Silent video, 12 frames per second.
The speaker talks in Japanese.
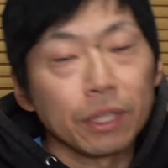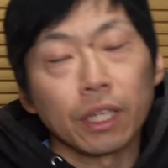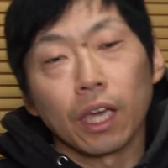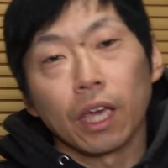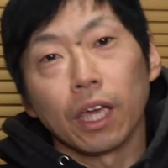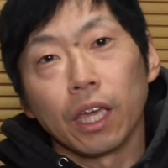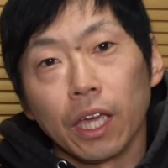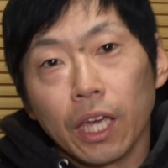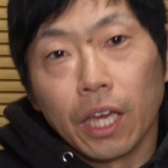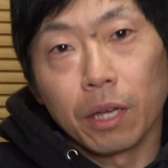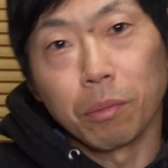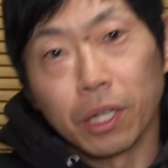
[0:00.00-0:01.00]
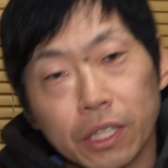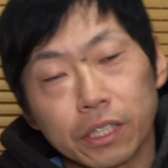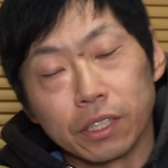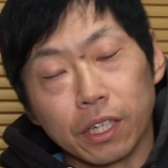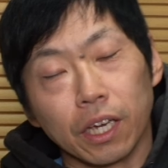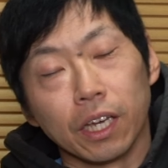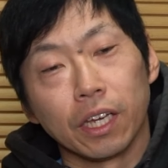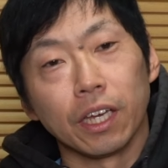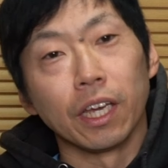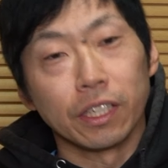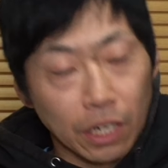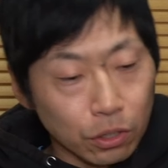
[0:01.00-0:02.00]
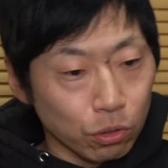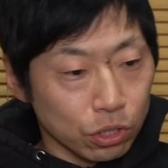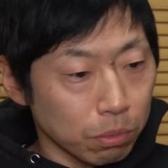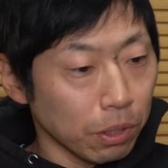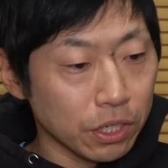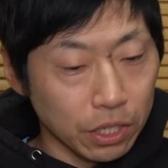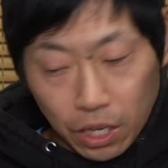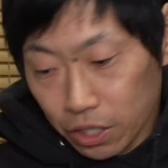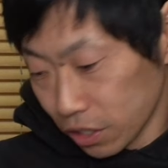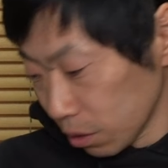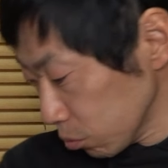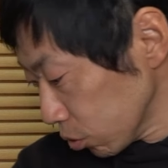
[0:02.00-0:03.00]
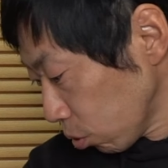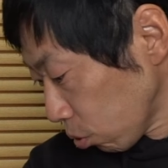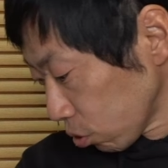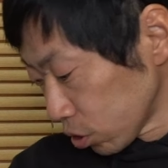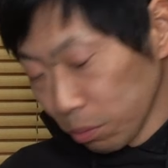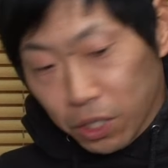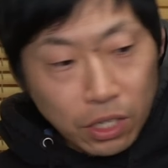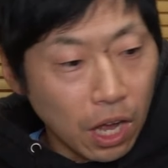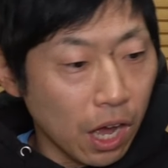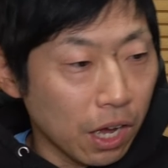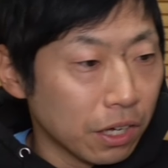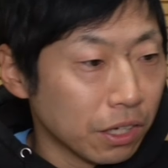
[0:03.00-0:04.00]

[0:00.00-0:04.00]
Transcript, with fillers: めて、えー、今ですね、えー、作業しまして、全部登録しました。